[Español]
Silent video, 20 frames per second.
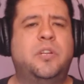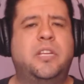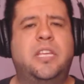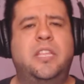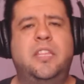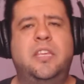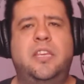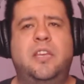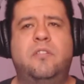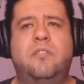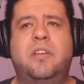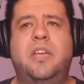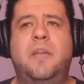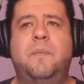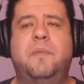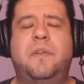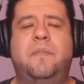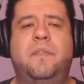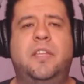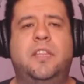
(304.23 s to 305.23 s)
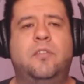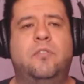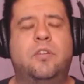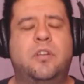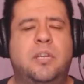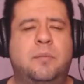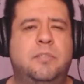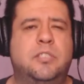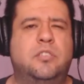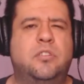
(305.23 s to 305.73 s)
porque dije, ok, perfecto,
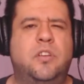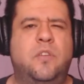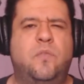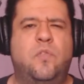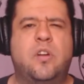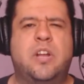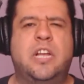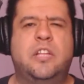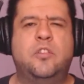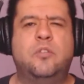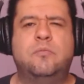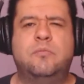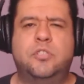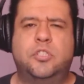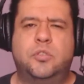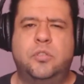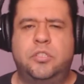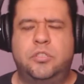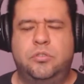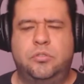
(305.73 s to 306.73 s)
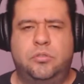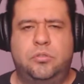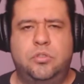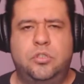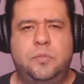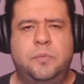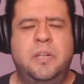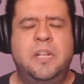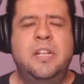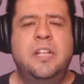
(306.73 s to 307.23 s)
creo que me estoy enfocando mucho en
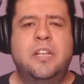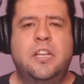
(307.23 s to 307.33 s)
YouTube,